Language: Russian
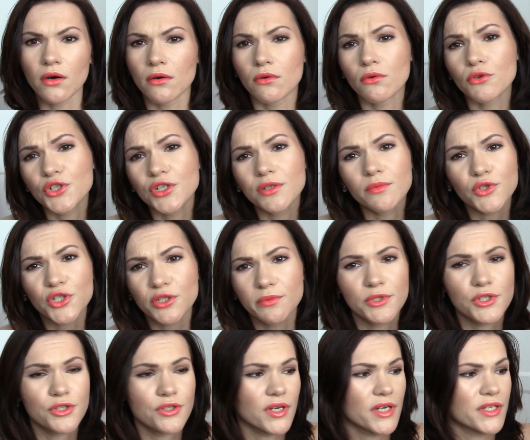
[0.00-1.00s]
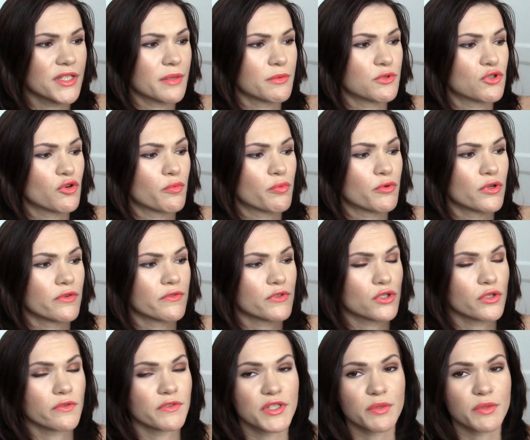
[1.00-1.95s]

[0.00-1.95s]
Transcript: очень может быть, что я когда-нибудь куплю его снова.